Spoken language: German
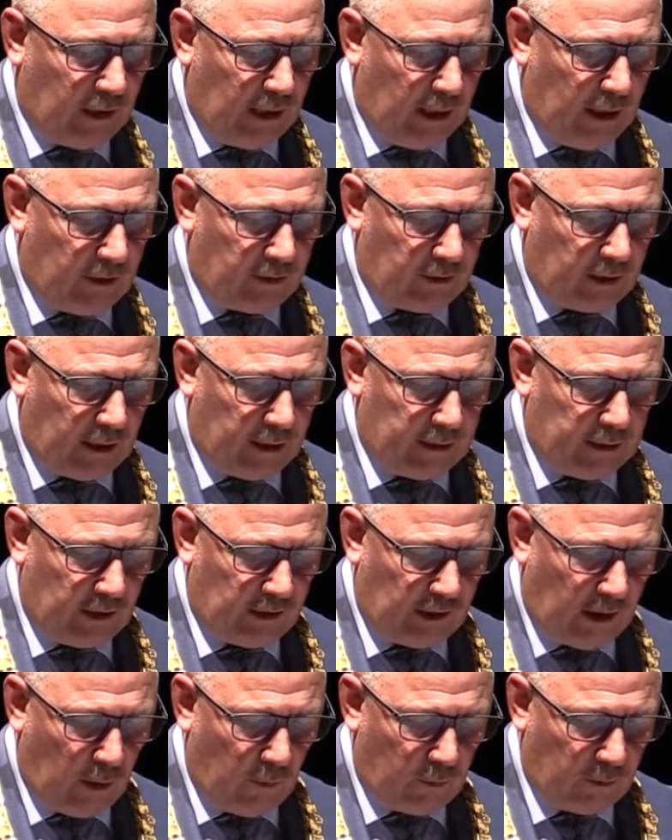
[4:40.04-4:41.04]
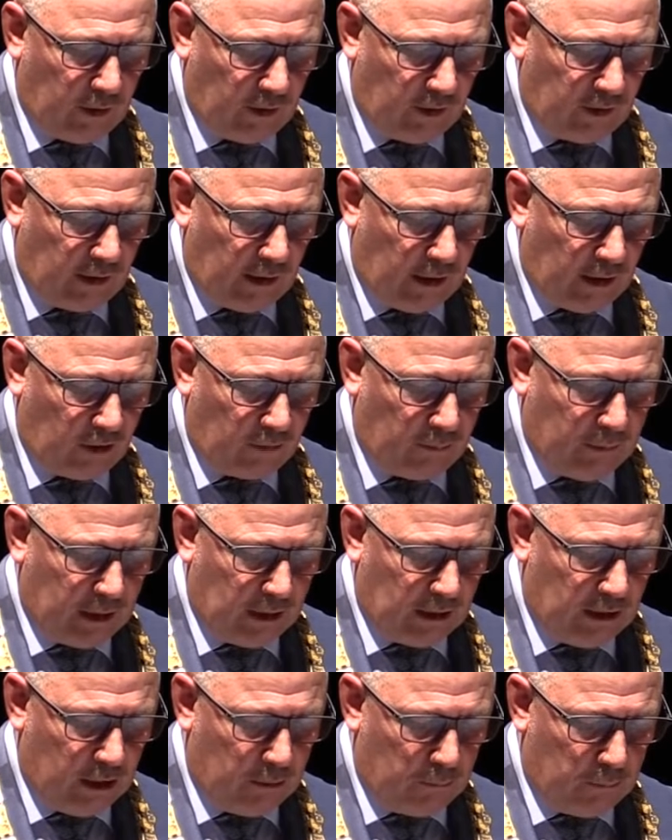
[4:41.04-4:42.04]
welches er als
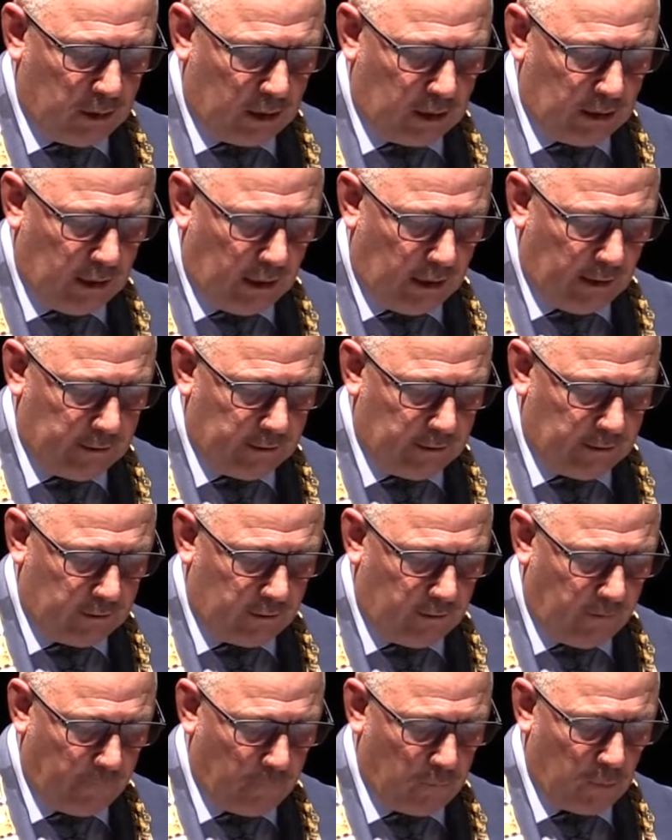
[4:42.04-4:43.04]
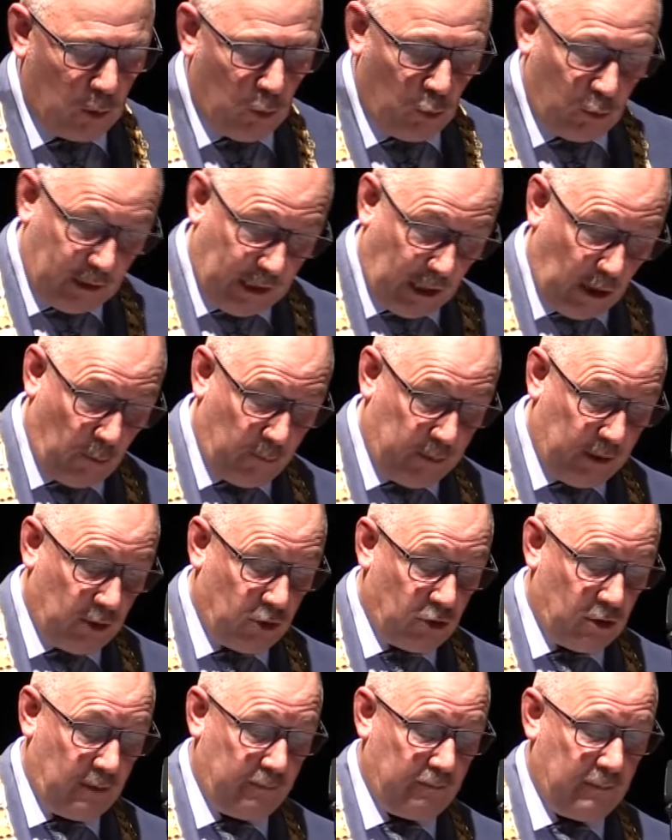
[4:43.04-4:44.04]
Caritas-Aufsichtsratsmitglied begleitet
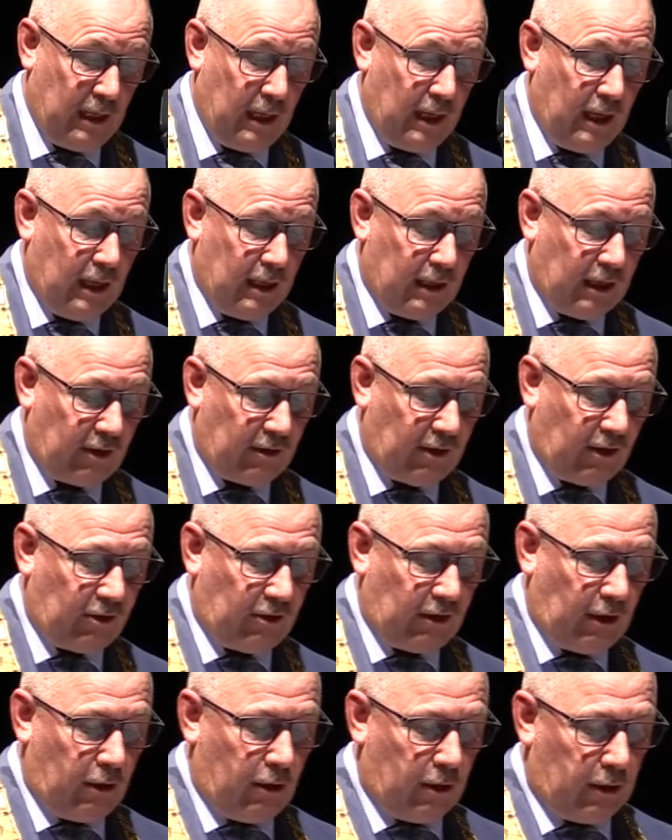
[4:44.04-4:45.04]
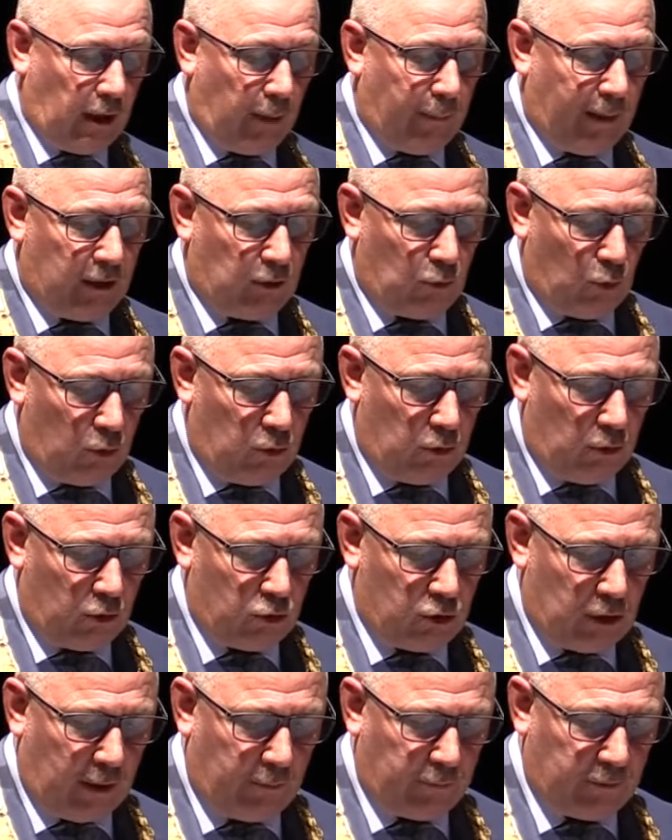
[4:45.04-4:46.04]
unglaublich, dass er es dabei
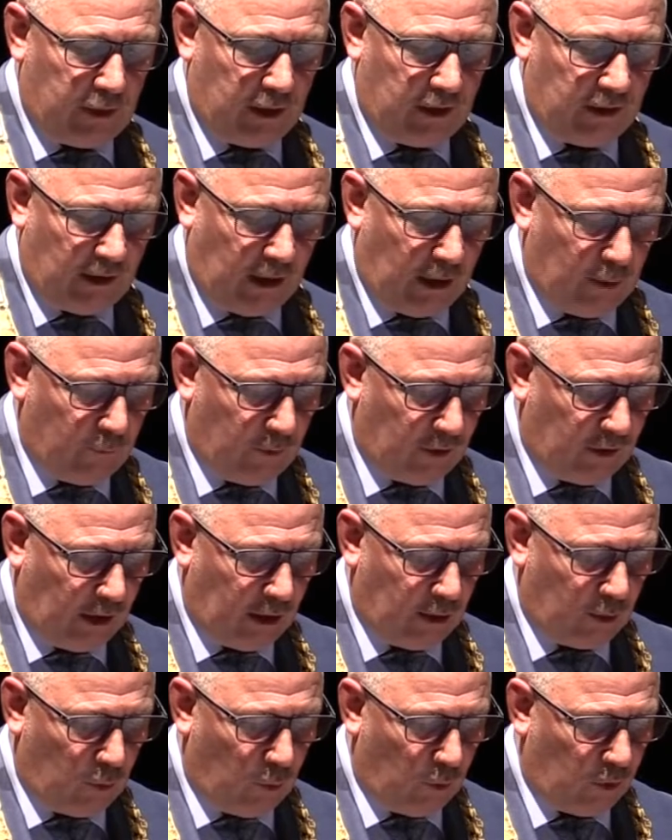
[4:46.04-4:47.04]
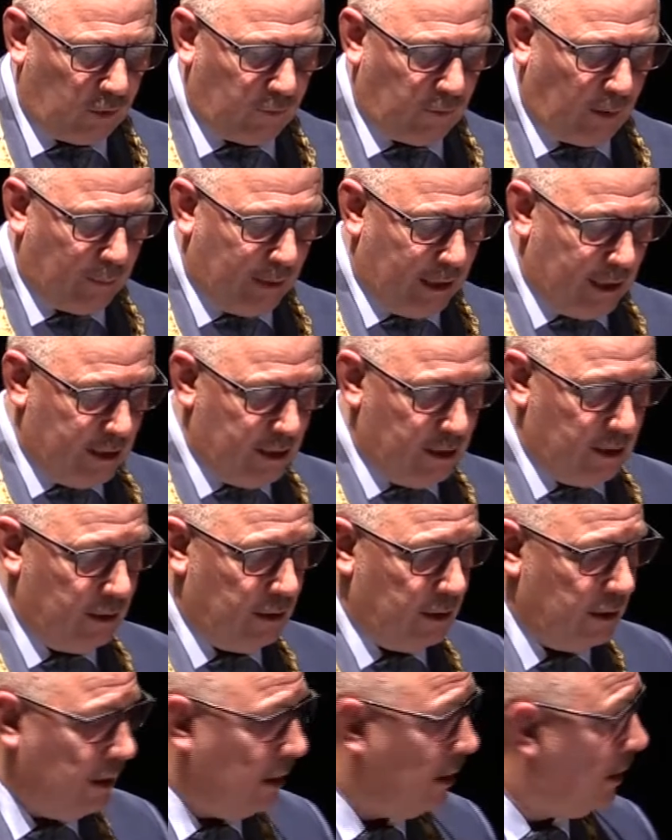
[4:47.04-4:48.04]
doch noch schafft, Zeit für seine große
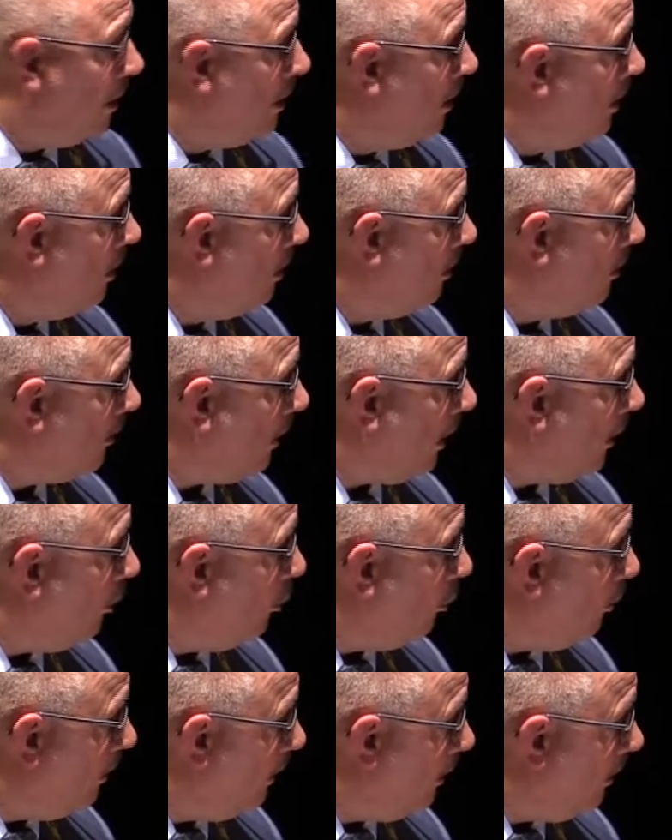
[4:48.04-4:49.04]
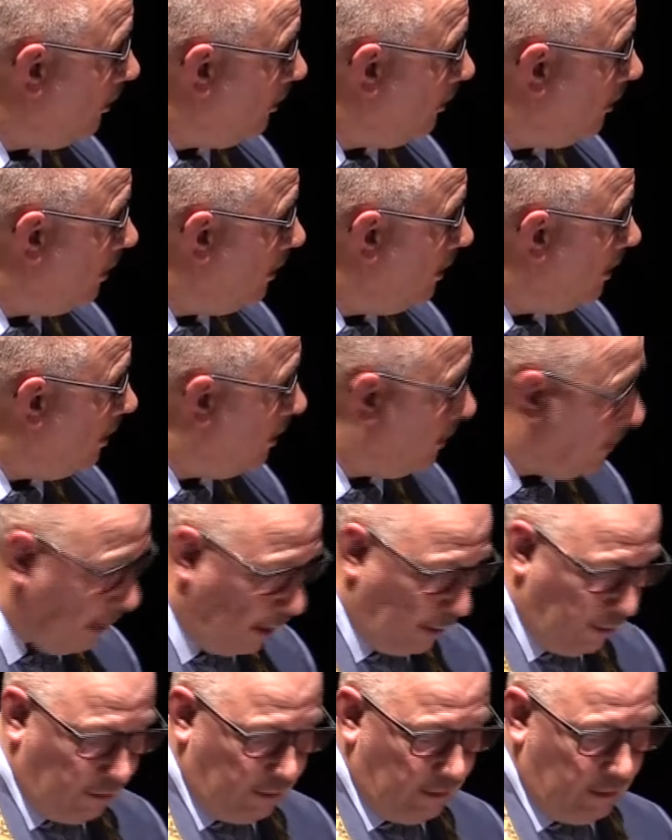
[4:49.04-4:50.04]
Familie und seine Hobbys,
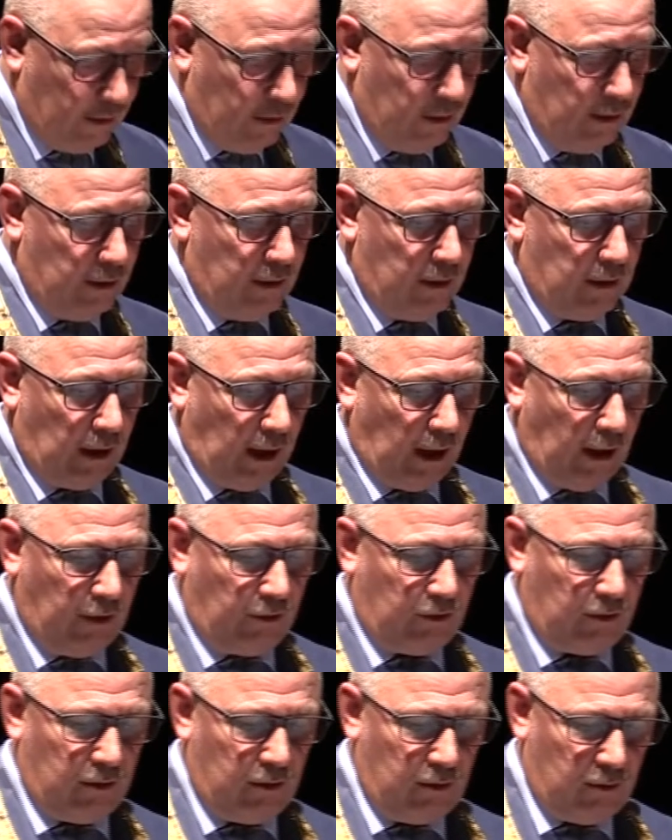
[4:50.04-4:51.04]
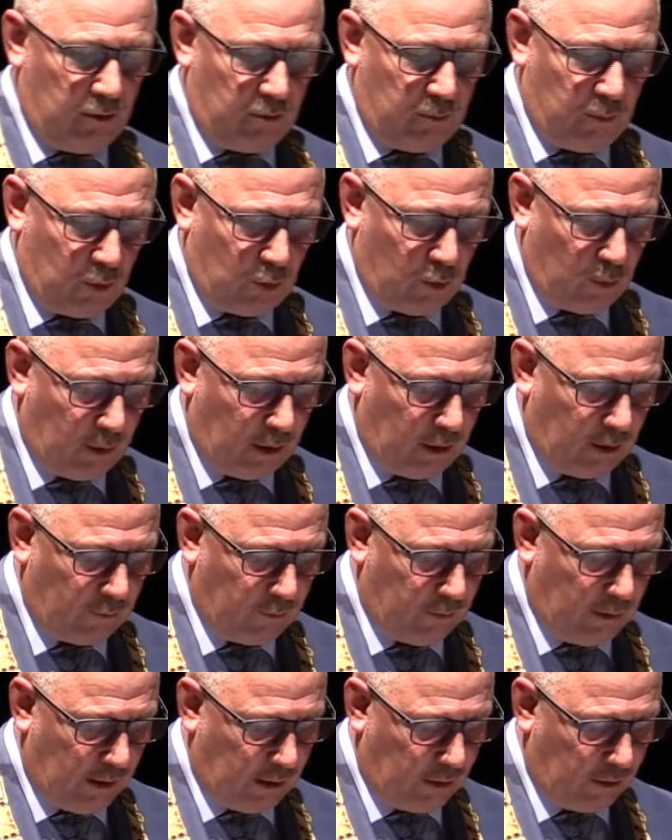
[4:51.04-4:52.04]
Tanzen, Reisen und
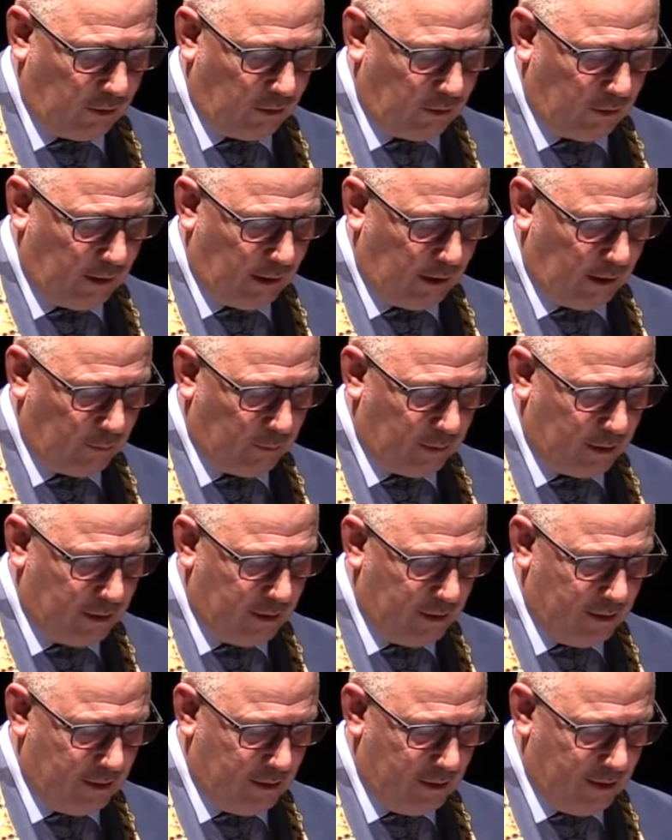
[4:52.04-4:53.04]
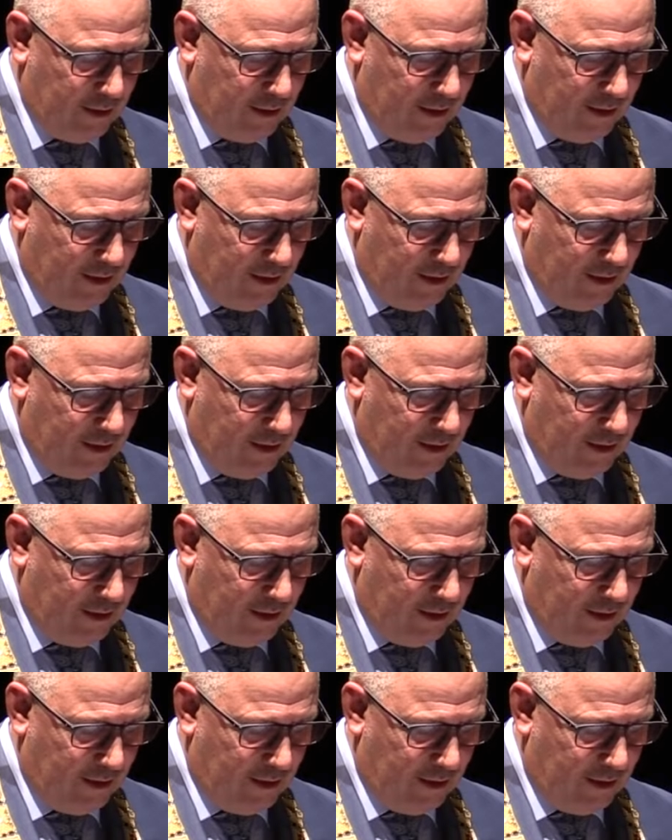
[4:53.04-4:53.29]
Motorradfahren zu haben.